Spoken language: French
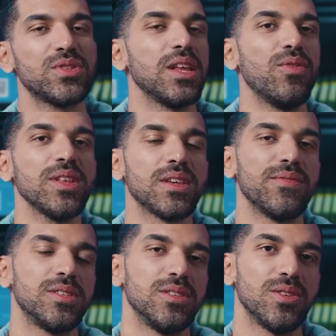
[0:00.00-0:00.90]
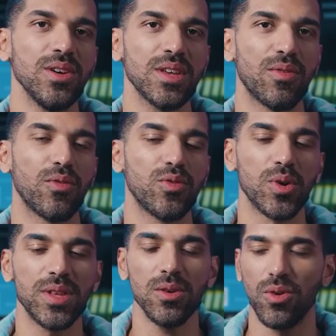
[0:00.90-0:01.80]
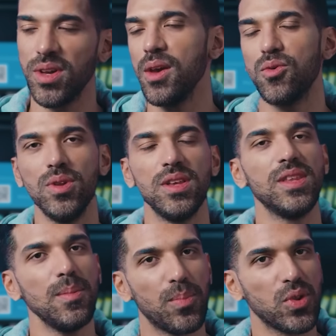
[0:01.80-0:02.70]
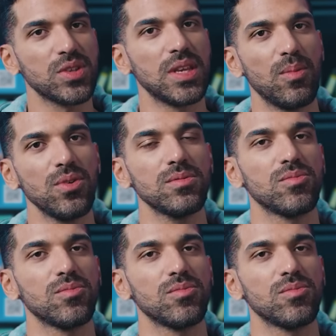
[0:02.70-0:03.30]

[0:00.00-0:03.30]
vous allez voir des investisseurs, ils vont vous demander Ok, cool, l'idée, potentiellement,